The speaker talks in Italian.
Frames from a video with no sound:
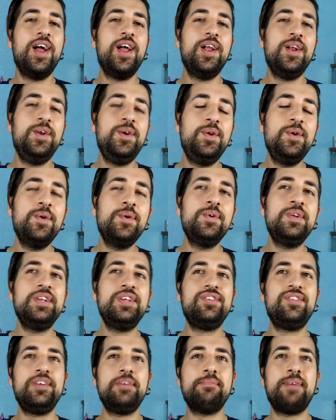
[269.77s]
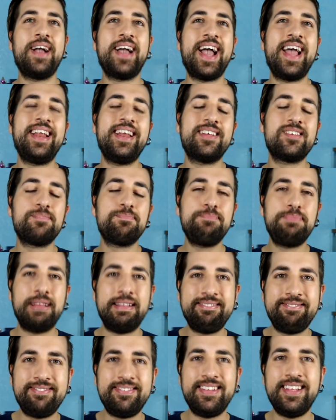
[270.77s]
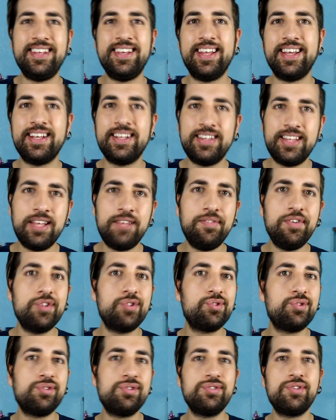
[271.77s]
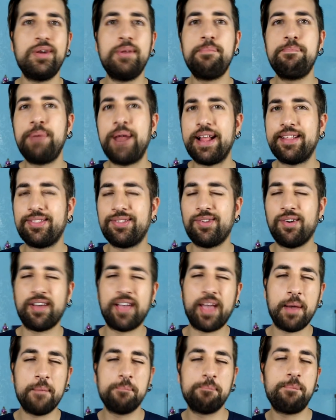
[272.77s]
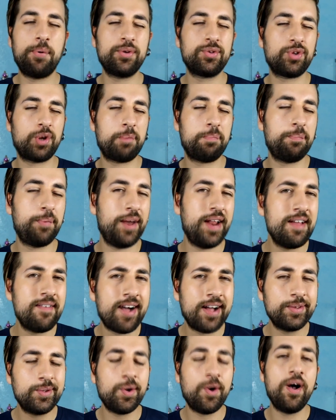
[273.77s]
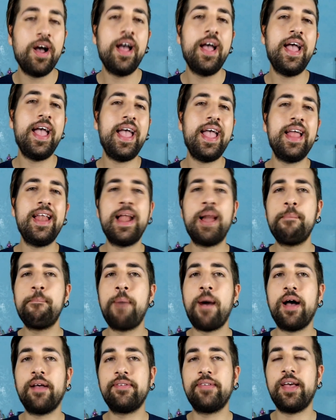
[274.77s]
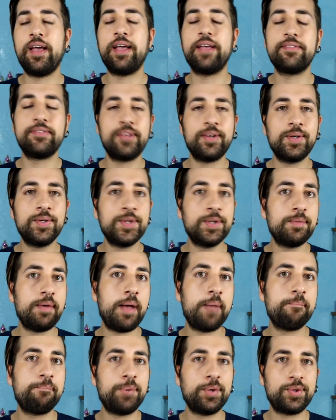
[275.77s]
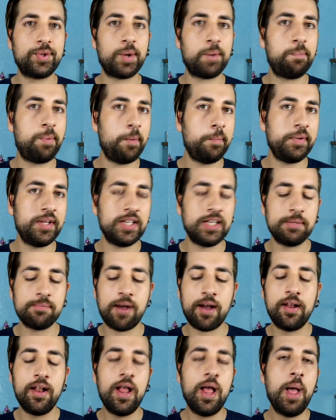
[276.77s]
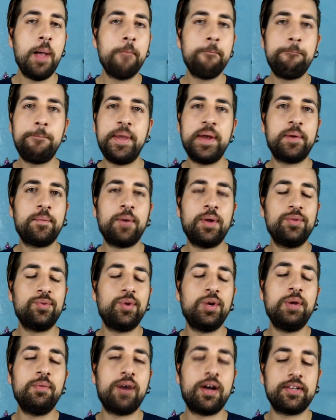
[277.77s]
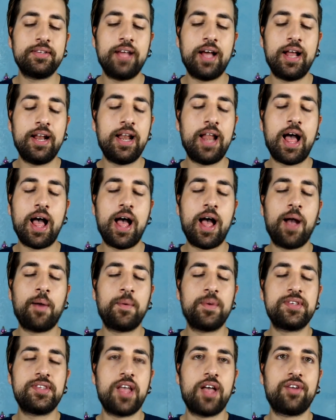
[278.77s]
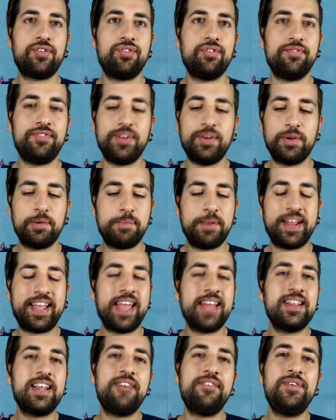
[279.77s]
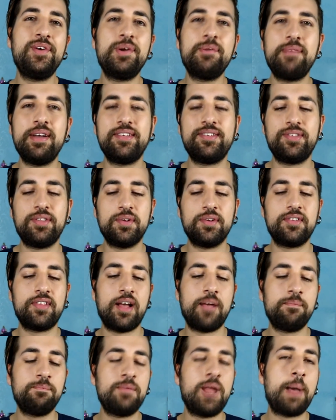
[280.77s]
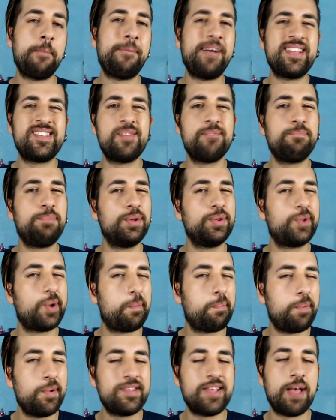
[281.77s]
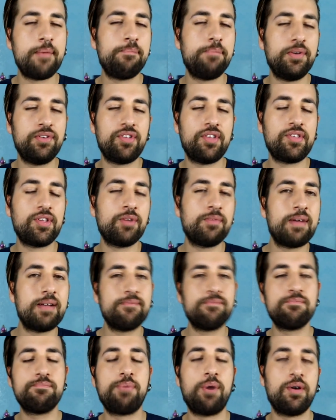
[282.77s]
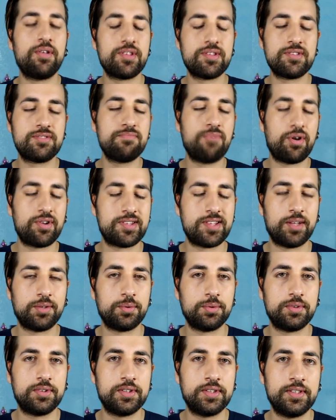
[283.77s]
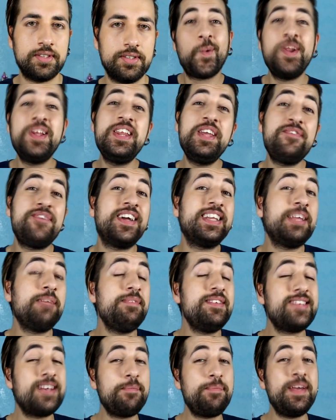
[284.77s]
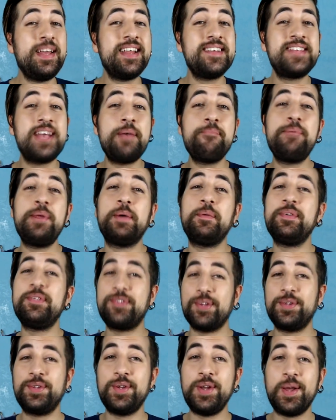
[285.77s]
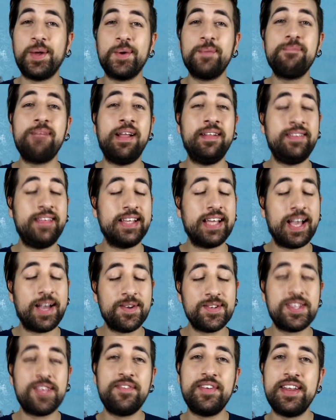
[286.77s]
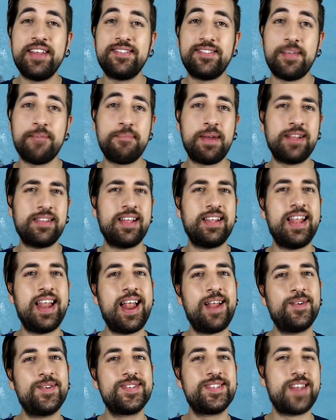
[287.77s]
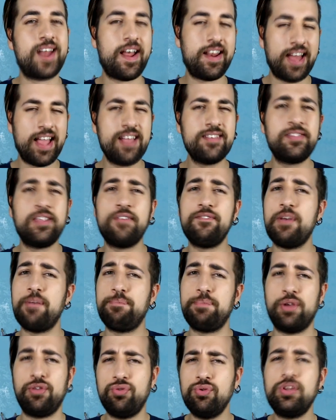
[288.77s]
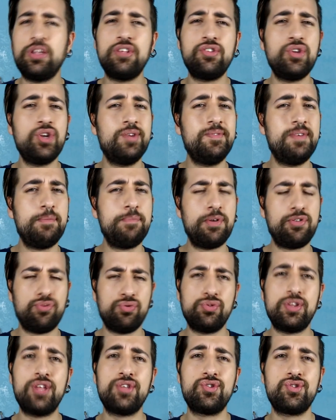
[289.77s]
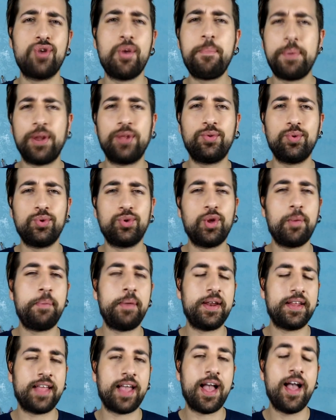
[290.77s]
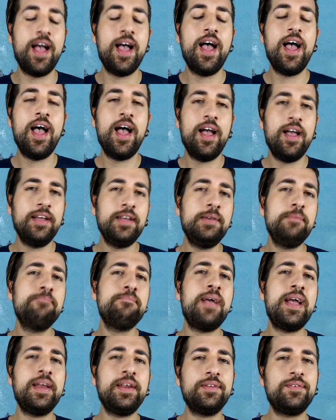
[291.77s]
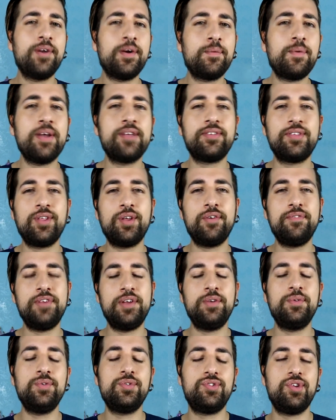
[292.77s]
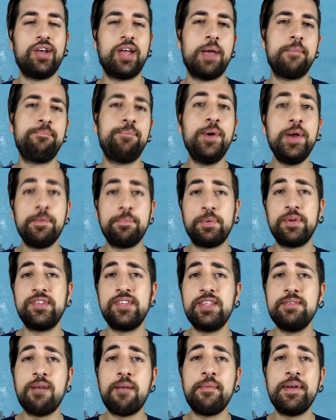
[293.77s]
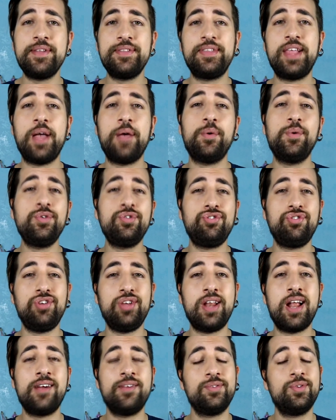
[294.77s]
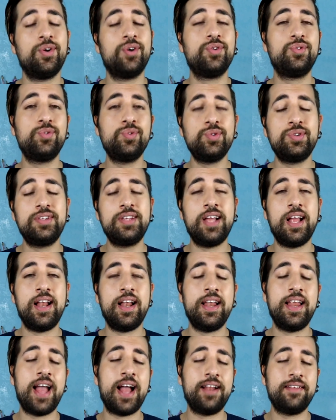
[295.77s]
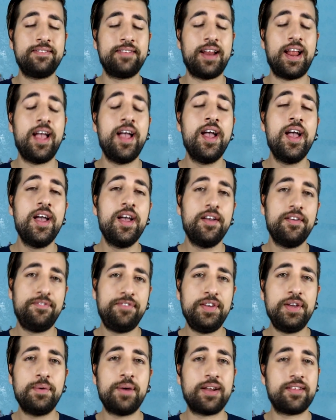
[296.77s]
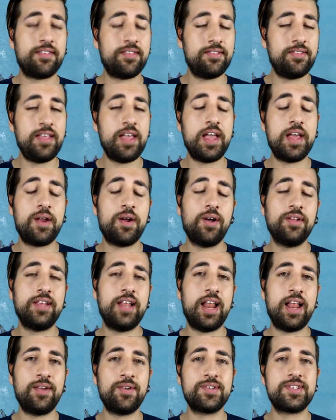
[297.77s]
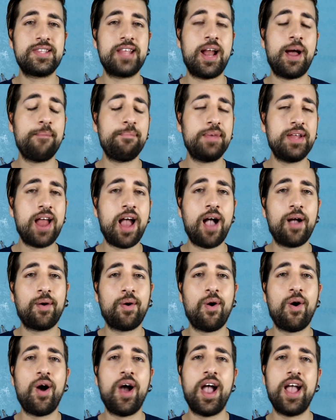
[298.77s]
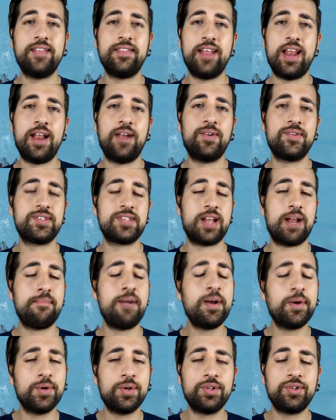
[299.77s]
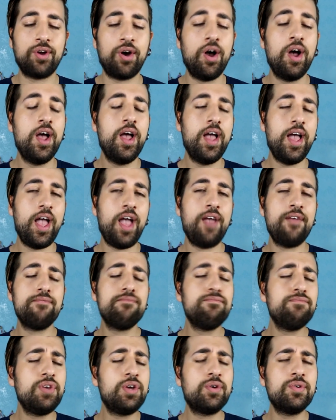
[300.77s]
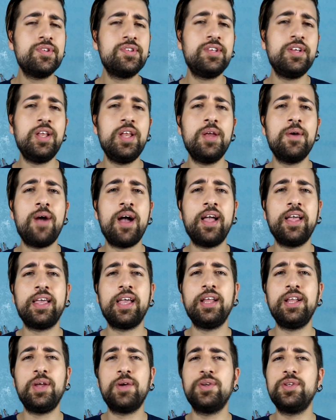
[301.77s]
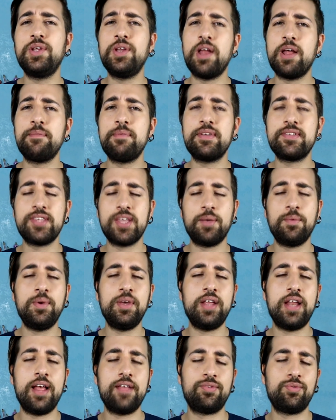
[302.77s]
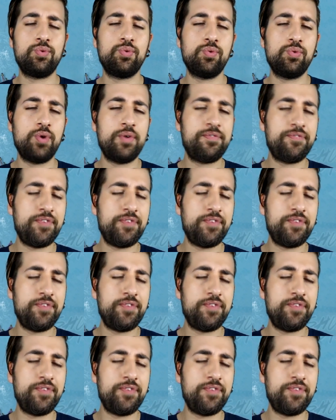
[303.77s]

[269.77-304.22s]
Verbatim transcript: Gli unici magari aspetti negativi sono il prezzo che è un po' troppo elevato e la base che secondo me è un po' troppo minima per quanto riguarda la, questa action figure perché è davvero maestosa, una base un po' troppo semplice, secondo me un po' smorza tutto. Quindi fatemi sapere sempre qui sotto nei commenti che cosa ve ne è sembrata della nostra race, se vi è piaciuta, se non vi è piaciuta e soprattutto perché. In merito a questo vi annuncio che poi prossimamente usciranno tutte le altre Figuarts Zero, della nostra Minako e della nostra Makoto e vi consiglio anche di continuarmi a seguire su